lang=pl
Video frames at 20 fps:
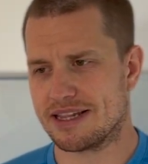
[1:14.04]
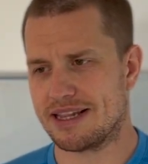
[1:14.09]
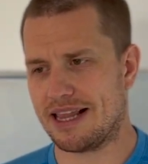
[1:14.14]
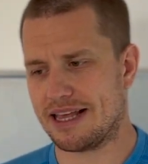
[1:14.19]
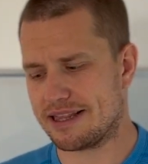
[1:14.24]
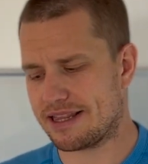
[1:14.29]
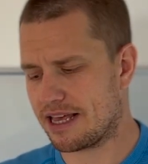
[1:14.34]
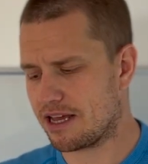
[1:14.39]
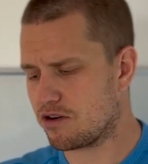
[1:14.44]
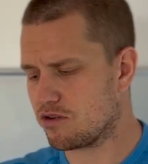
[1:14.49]

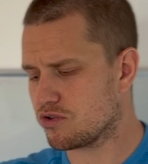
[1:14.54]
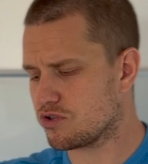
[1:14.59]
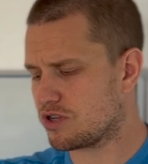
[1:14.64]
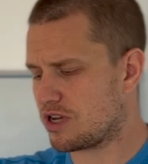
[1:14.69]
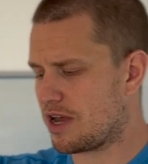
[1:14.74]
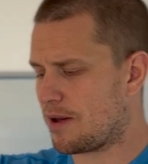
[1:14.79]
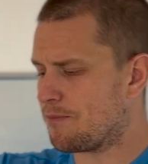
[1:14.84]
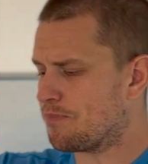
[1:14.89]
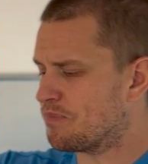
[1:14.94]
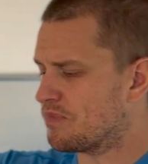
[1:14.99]
Dlatego,
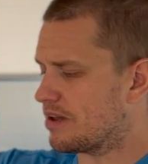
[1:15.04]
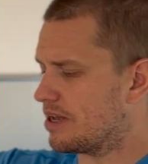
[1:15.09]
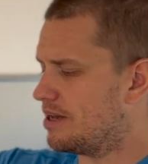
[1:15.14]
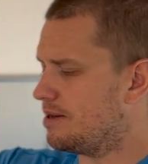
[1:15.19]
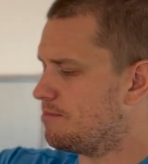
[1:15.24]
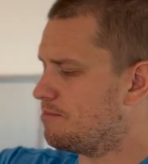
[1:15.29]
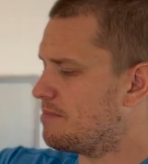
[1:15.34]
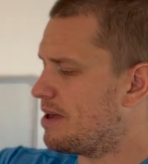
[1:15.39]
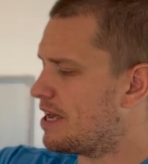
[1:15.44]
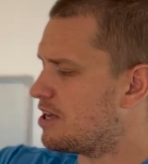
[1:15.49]
że
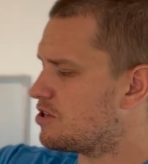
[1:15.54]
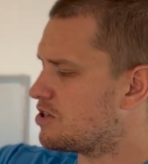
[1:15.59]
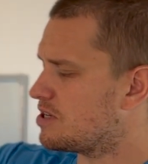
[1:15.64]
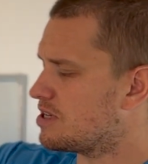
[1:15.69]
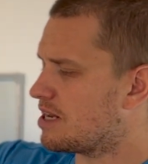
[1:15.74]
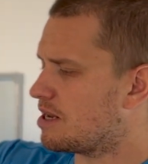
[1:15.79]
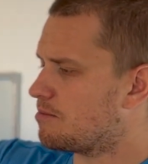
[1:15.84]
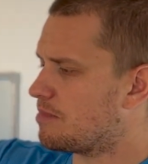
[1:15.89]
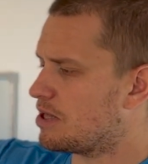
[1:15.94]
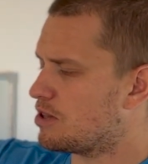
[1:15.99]
e,
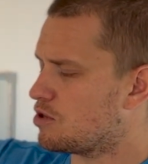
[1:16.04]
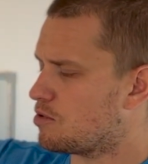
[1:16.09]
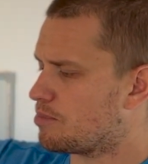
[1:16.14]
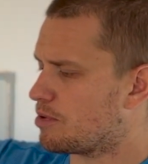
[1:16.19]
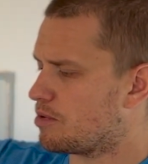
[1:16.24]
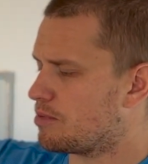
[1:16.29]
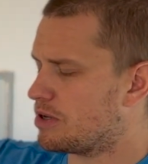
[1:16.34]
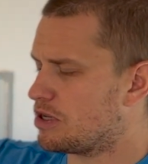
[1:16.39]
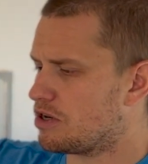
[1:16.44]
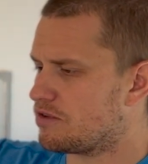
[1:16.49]
mięsień
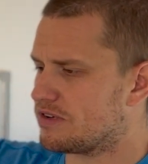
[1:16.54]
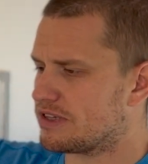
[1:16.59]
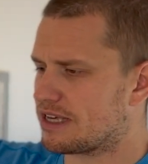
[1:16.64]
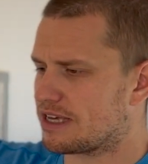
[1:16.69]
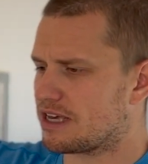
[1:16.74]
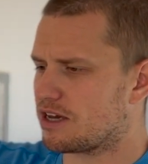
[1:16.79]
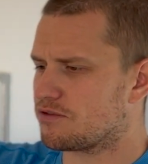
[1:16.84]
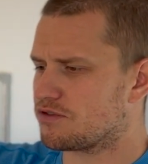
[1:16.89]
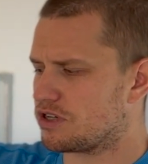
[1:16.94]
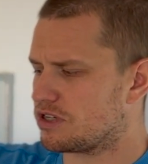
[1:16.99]
ramienno-promieniowy,
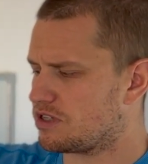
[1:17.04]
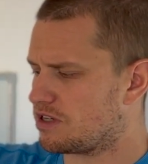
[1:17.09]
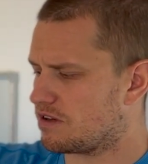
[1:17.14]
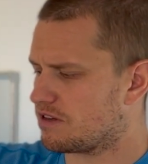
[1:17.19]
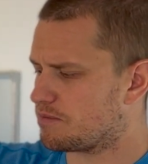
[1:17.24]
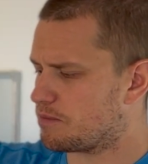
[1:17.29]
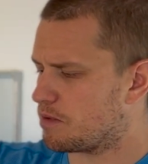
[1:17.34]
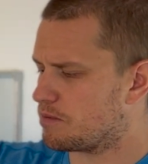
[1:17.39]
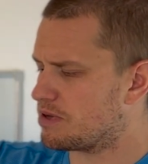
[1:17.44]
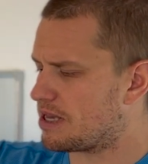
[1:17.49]
tak jak wcześniej
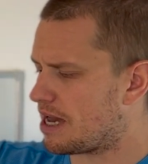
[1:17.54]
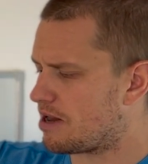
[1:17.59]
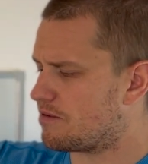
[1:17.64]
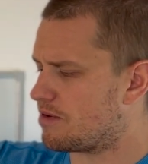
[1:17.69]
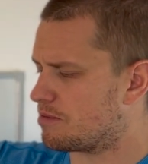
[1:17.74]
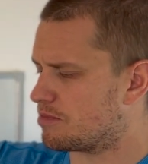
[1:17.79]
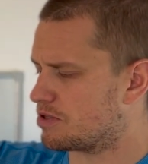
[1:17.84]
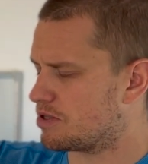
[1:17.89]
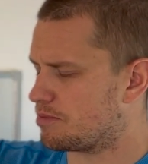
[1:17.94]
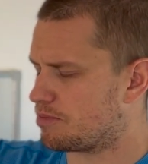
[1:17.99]

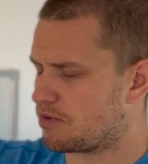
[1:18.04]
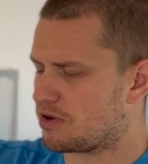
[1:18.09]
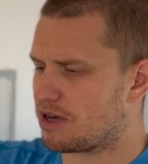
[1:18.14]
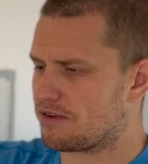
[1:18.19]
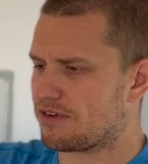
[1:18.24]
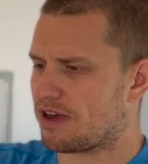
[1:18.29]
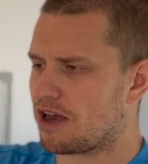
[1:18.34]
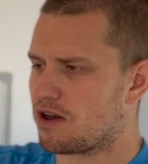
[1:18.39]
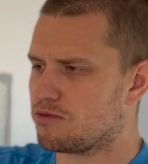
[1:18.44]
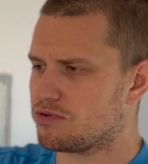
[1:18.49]
wspomniałem, gdy
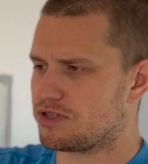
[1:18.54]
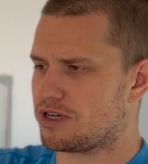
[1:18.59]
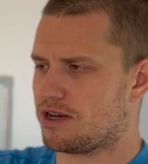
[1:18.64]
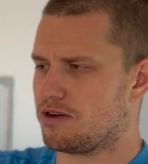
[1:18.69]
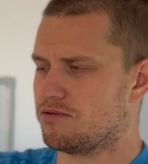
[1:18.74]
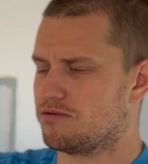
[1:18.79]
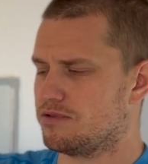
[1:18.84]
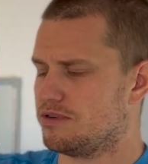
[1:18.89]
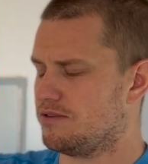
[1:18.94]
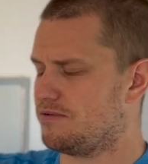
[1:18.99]
pojawiają
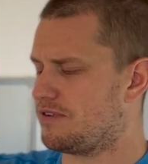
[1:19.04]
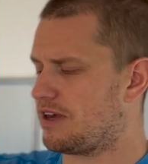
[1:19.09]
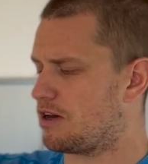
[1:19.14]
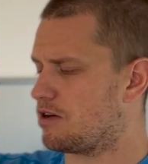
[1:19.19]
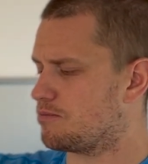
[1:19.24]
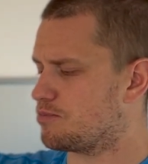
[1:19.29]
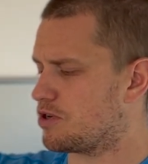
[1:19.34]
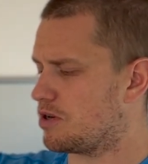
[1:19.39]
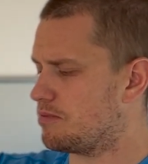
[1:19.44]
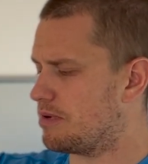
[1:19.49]
się w
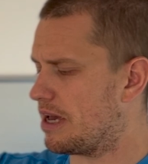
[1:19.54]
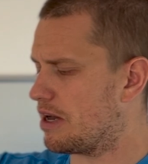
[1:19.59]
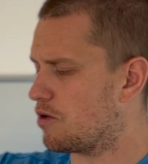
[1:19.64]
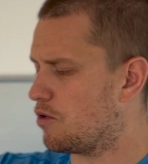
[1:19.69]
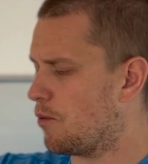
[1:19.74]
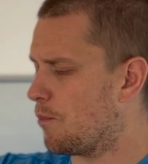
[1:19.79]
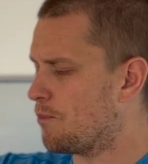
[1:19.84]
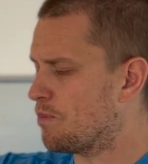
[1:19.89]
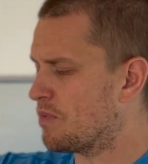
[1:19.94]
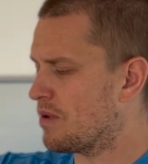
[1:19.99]
jego
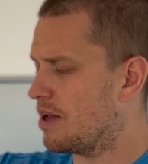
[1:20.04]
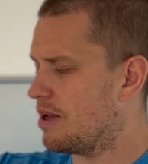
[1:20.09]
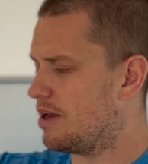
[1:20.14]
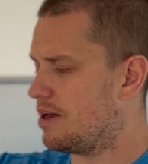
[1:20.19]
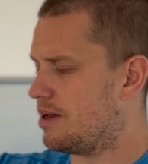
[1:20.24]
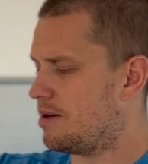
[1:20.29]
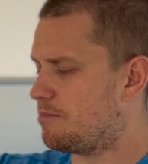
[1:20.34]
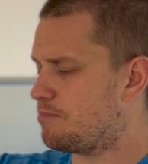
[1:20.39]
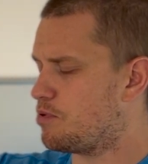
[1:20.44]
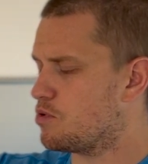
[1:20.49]
przebiegu
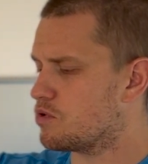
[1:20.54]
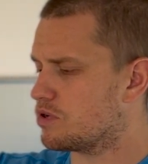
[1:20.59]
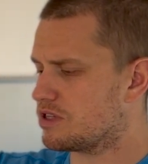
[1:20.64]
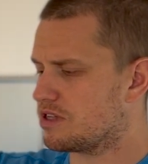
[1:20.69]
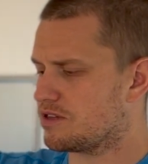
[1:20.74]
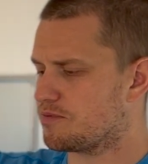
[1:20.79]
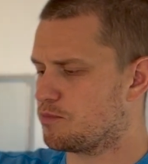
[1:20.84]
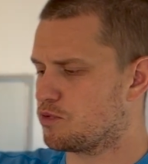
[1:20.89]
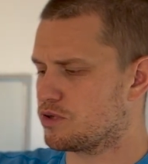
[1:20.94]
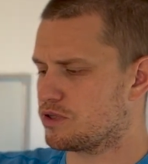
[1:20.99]
e,
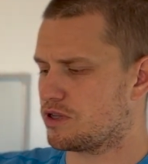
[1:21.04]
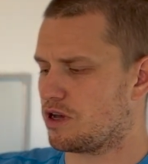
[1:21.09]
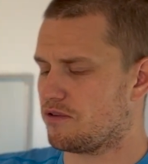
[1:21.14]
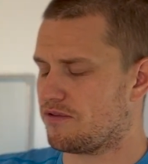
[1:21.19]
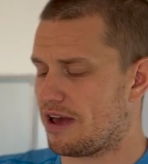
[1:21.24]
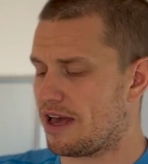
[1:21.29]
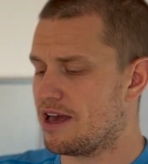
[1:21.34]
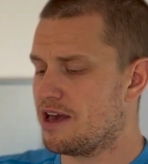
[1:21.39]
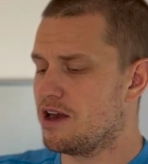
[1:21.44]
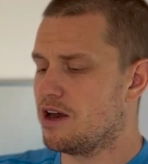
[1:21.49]
punkty
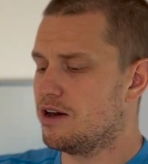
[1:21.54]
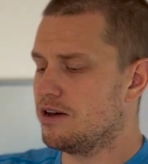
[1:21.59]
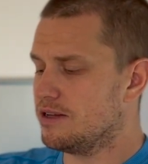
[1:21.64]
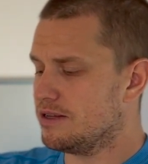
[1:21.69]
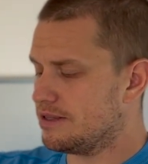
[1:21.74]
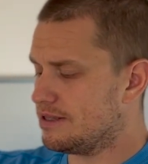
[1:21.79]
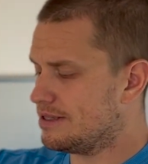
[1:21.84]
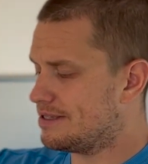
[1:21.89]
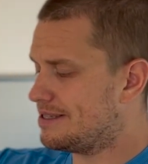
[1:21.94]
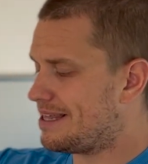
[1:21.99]
spustowe,
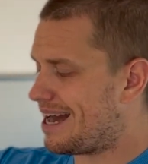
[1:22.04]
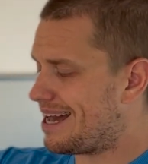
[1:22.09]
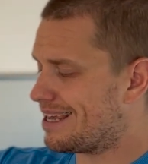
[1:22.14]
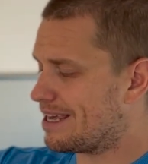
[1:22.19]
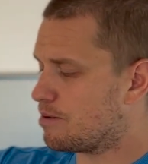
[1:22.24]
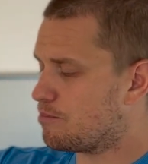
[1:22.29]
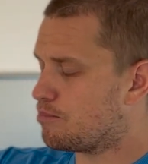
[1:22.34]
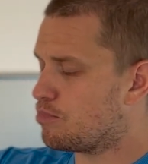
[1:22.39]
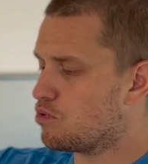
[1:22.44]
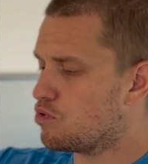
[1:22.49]

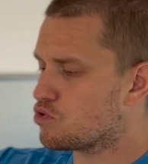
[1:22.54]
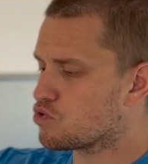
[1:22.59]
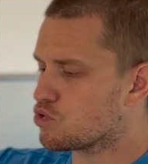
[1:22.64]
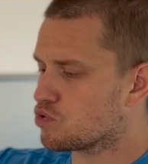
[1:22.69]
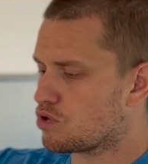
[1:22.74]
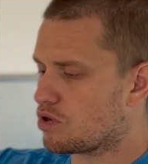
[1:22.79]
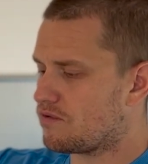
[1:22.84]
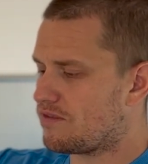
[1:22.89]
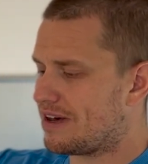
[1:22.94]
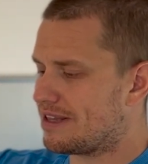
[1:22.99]
daje ból
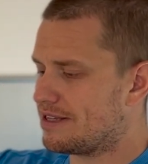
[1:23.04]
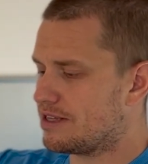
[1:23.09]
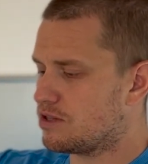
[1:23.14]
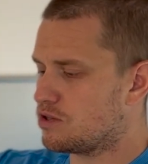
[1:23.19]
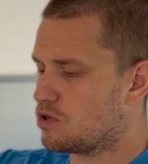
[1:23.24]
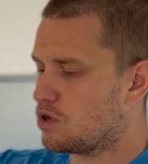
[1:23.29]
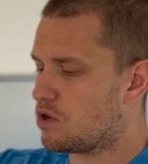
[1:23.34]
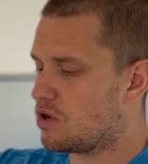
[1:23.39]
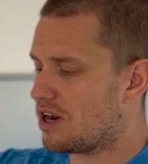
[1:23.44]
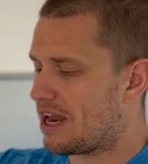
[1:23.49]
rzutowany
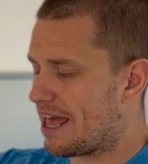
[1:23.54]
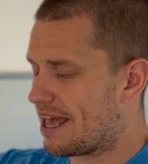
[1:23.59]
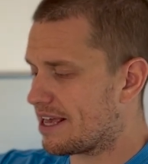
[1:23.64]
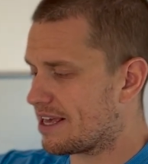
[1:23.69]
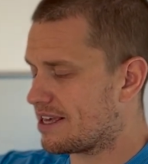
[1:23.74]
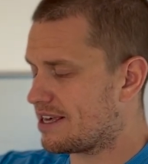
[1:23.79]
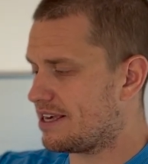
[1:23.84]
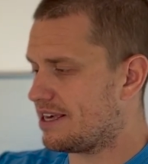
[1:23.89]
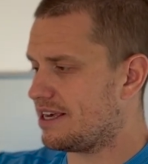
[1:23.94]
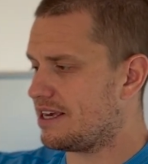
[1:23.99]
do
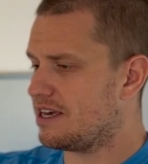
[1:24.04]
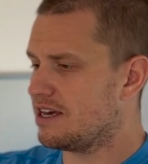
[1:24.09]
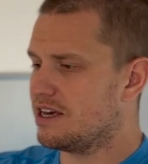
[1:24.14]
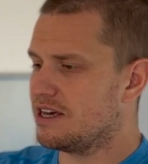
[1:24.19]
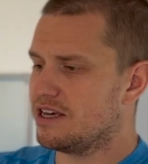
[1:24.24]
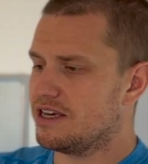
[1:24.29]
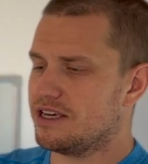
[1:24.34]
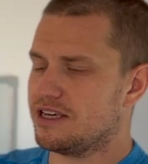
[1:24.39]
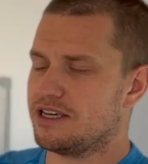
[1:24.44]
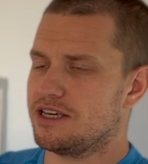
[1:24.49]
ręki
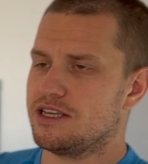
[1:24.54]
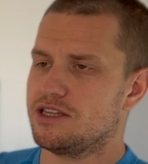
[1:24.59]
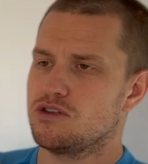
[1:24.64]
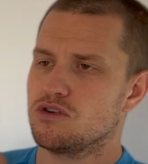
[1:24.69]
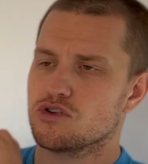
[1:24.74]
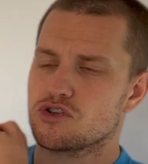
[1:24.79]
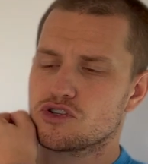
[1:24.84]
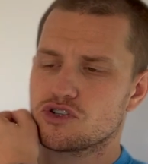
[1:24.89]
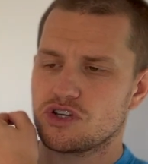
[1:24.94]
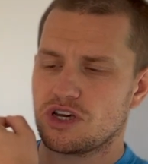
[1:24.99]
i
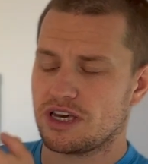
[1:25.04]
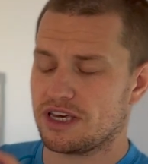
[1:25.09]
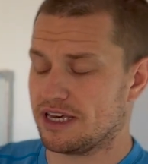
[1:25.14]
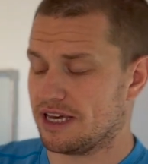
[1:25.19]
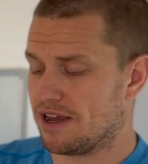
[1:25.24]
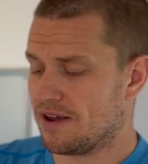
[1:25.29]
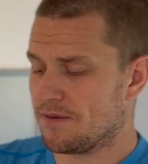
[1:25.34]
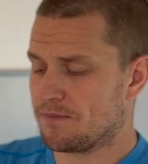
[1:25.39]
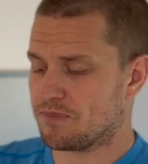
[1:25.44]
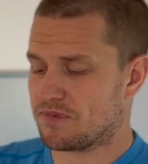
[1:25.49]
do
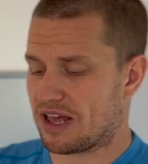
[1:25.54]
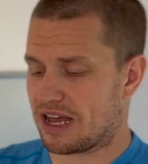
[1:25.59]
szyi.